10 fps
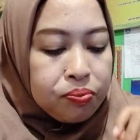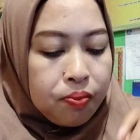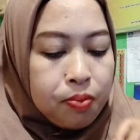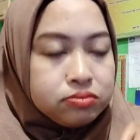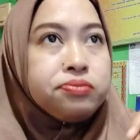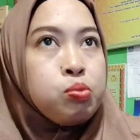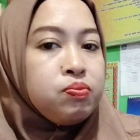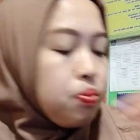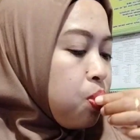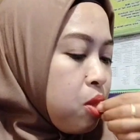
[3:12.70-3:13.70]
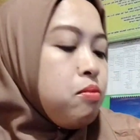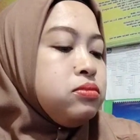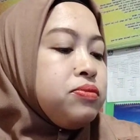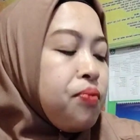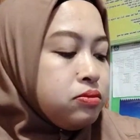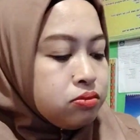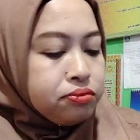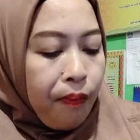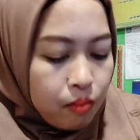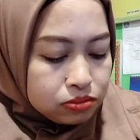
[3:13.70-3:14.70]
videonya nggak terlalu
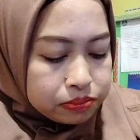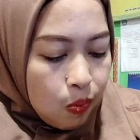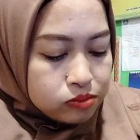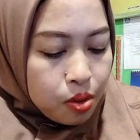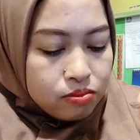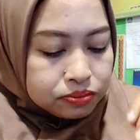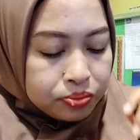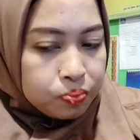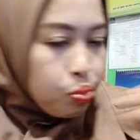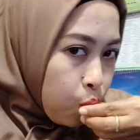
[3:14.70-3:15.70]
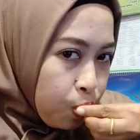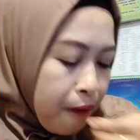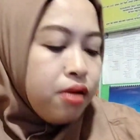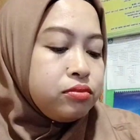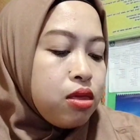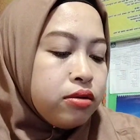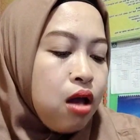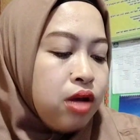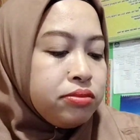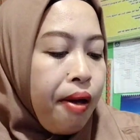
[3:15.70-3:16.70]
panjang ya kan hmm.
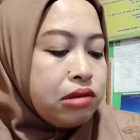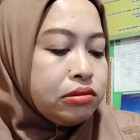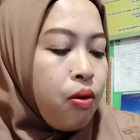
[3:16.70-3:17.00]
Nah pulang